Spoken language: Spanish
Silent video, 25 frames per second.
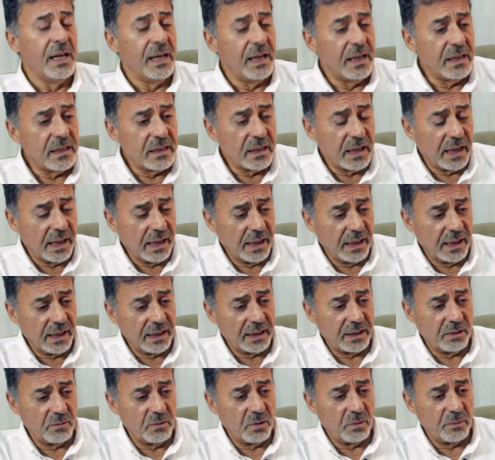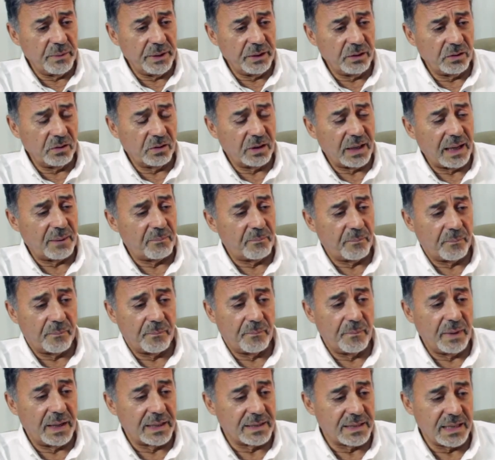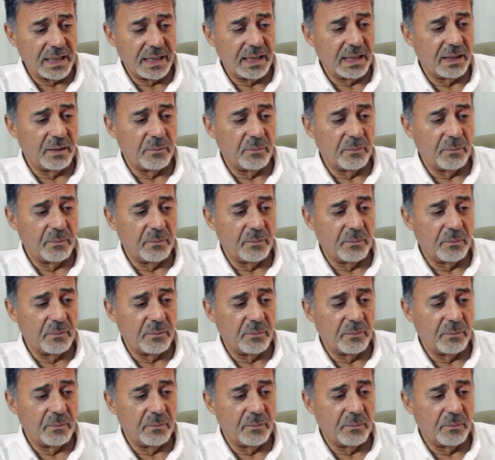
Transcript: En, este momento las, salas